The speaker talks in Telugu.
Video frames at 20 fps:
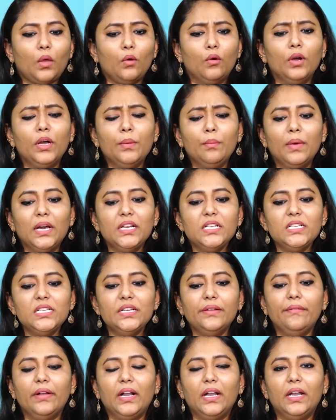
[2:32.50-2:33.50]
ఒక
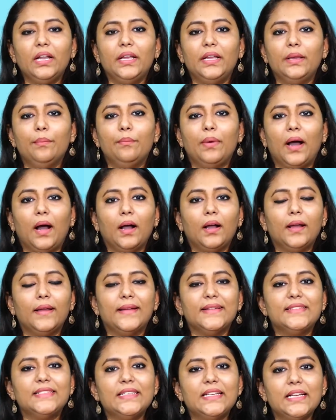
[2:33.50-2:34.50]
మనిషి వెళ్ళి బాగా
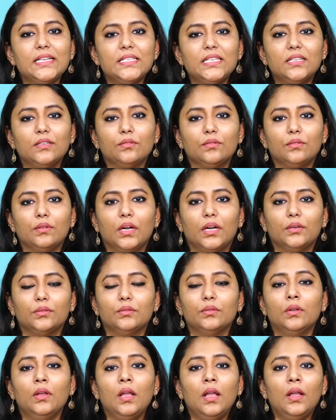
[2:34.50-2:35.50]
ఎడ్యుకేటెడ్ ఉన్నాడు
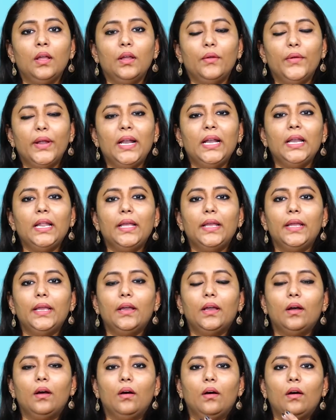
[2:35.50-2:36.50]
వెళ్ళి
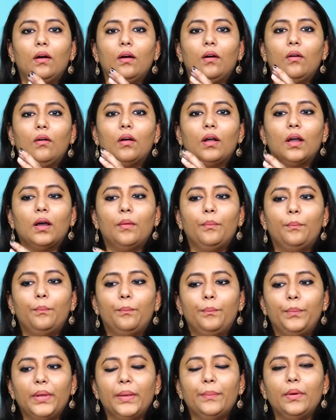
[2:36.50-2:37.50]
ఒక
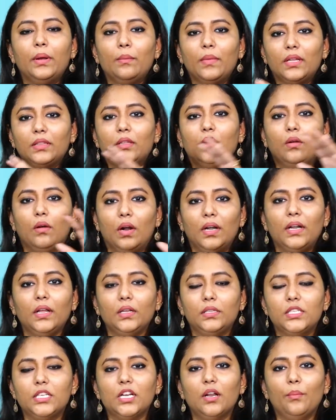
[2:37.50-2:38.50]
పీపుల్ మధ్యలో అంటే
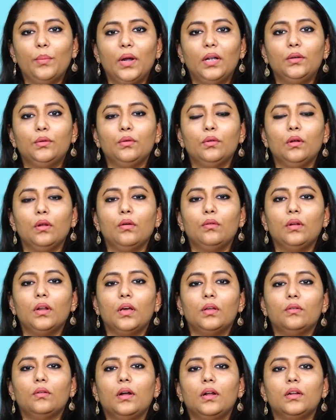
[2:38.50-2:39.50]
చిన్న పల్లెటూరులో
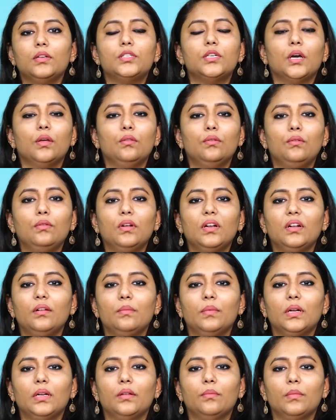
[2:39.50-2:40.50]
ఉన్నారు అక్కడ
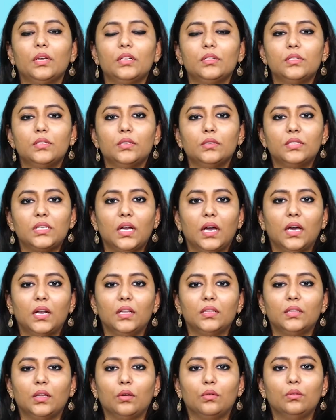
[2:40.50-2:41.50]
చదువుకున్నటువంటి మనుషులు
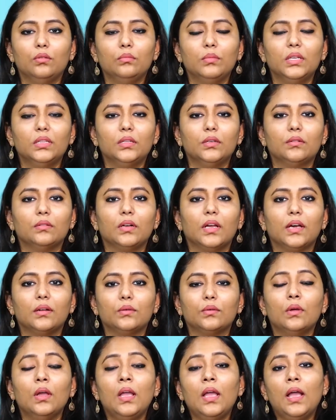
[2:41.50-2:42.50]
చాలా తక్కువ మంది
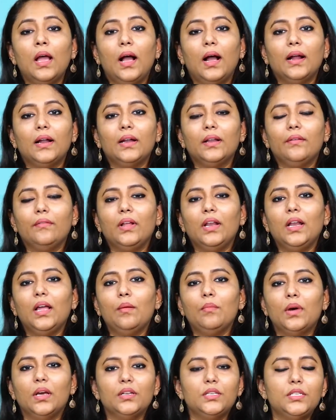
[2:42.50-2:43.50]
ఉన్నారు అక్కడికి వెళ్ళి
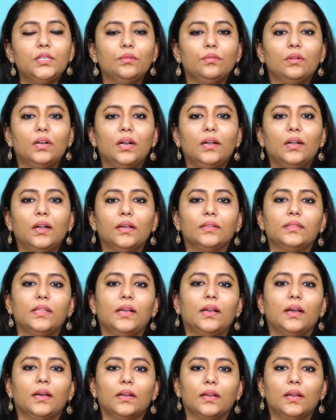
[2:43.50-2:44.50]
ఆ మనుషులు
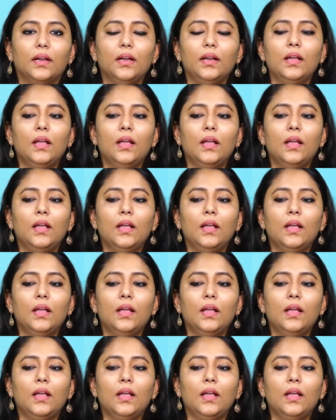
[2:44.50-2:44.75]
ఉన్నట్లయితే కనుక